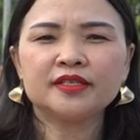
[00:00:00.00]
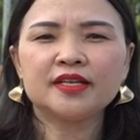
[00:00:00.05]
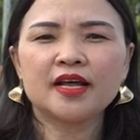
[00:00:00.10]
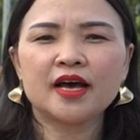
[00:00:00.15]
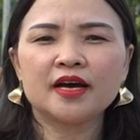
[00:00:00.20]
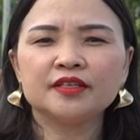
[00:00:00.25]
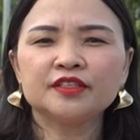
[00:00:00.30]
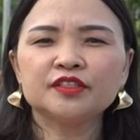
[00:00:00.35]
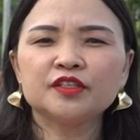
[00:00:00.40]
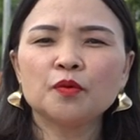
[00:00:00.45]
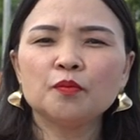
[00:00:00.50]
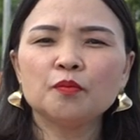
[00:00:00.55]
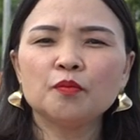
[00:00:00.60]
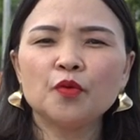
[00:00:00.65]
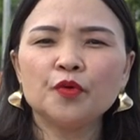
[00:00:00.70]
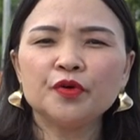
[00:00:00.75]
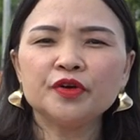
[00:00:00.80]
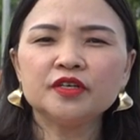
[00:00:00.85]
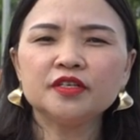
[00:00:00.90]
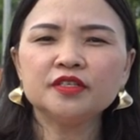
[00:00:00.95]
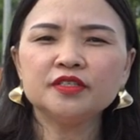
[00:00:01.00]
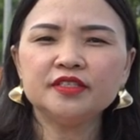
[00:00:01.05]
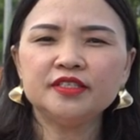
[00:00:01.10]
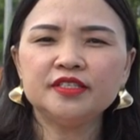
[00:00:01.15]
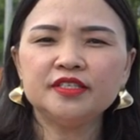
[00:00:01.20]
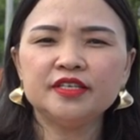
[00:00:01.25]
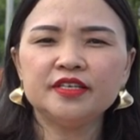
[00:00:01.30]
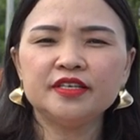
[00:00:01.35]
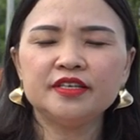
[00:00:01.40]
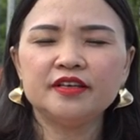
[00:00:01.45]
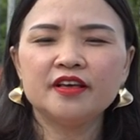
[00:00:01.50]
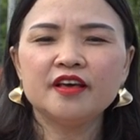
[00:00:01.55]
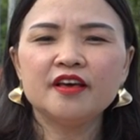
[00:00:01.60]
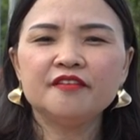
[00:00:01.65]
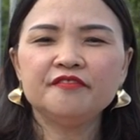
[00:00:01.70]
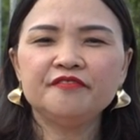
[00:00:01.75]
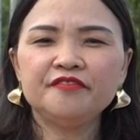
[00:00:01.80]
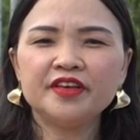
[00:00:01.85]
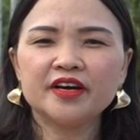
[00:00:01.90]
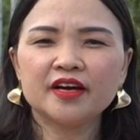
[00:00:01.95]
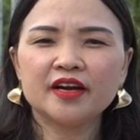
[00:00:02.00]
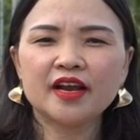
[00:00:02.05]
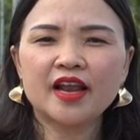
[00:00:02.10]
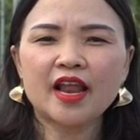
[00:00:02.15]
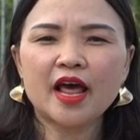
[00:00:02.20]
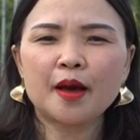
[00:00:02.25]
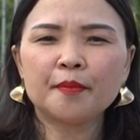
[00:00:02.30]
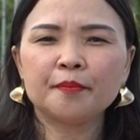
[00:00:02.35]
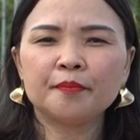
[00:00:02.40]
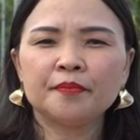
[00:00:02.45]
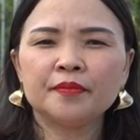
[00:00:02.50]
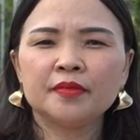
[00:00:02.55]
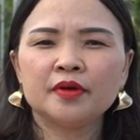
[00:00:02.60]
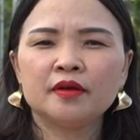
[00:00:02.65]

sáng trong mỗi cử chỉ, việc làm.